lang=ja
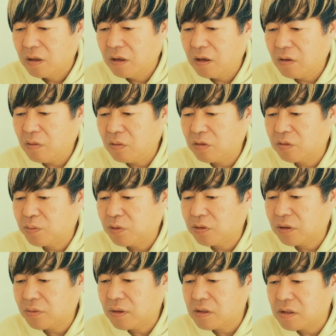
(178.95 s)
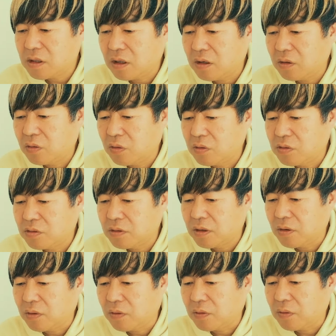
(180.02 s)
A 子のスポンサーはじゃあ伊藤淳
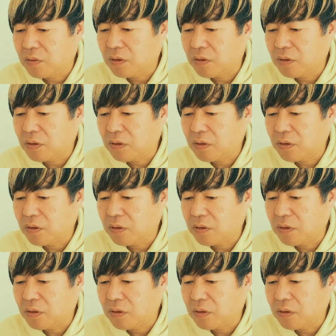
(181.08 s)
也を